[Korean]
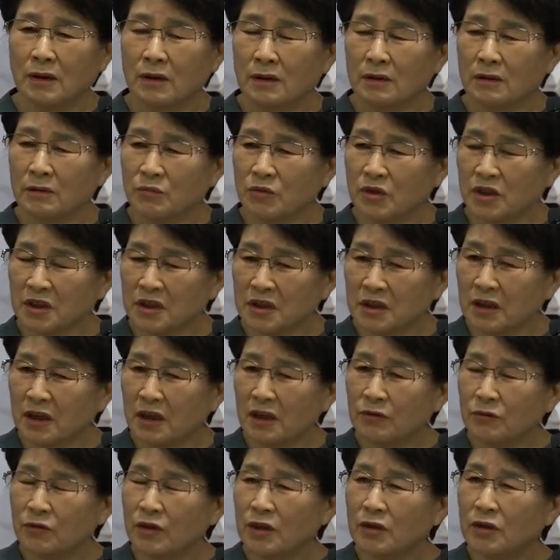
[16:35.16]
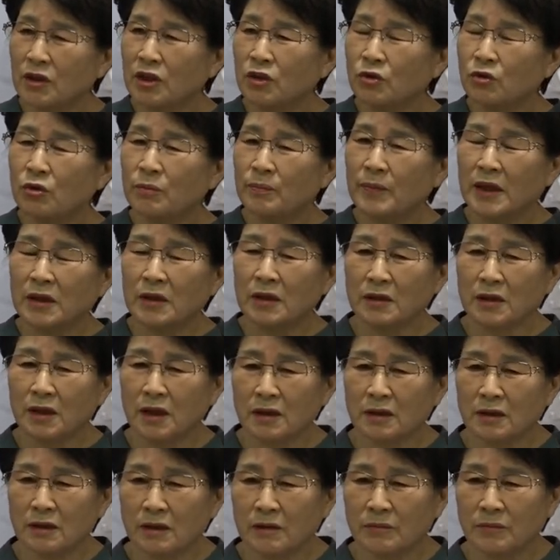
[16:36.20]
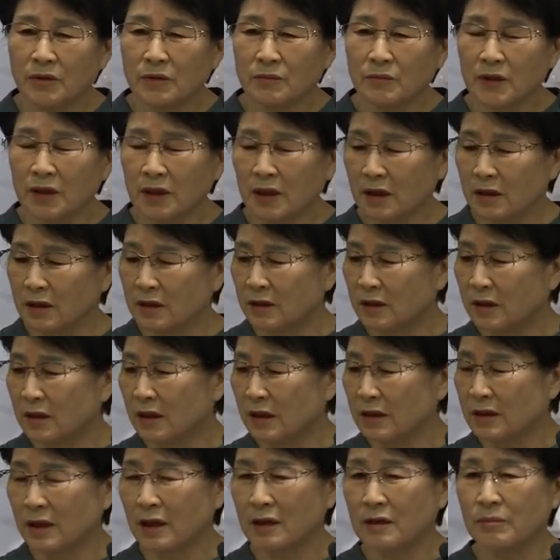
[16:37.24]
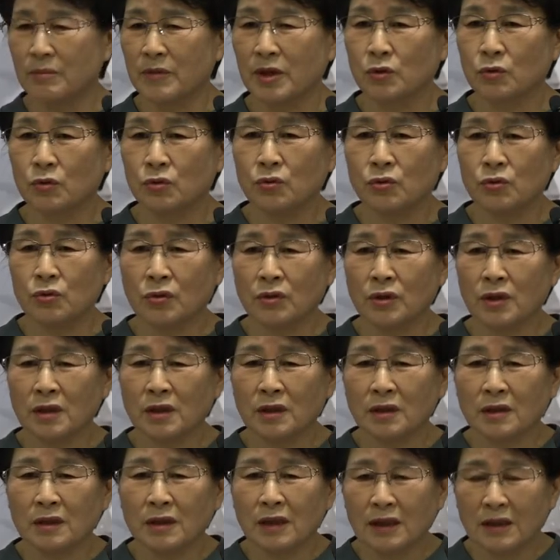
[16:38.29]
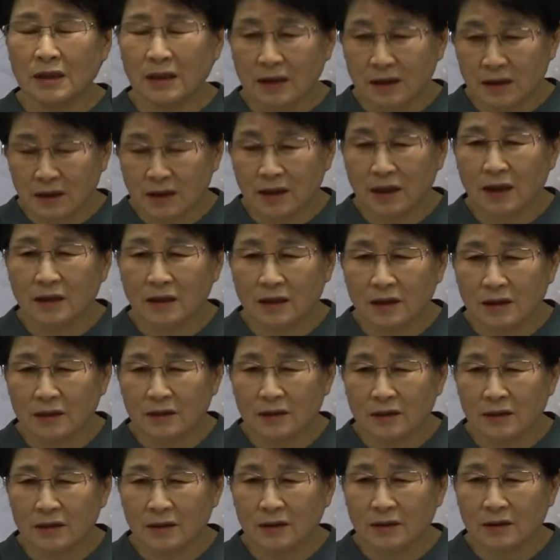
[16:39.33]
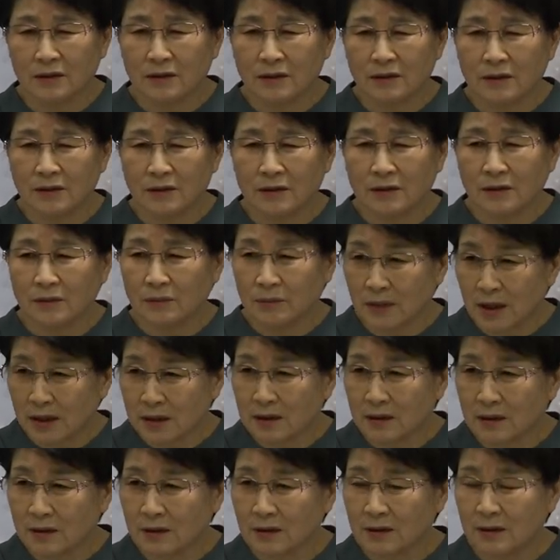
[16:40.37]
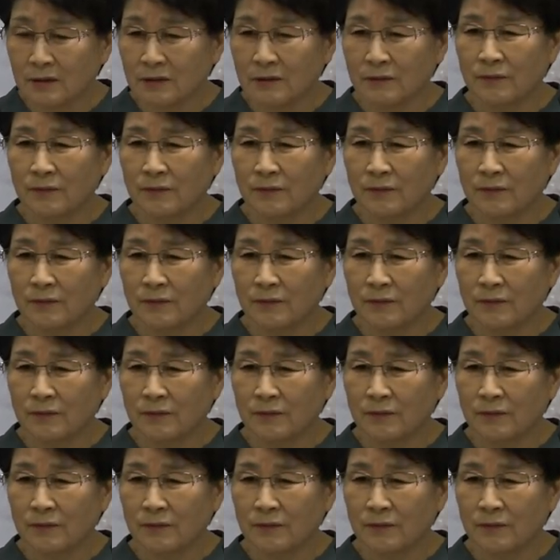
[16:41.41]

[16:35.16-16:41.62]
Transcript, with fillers: 그럼 진리 가운데로 인도받는다는 건 뭡니까? 그들의 삶에 순종이 일어난다는 거 아니겠어요? 맞지요?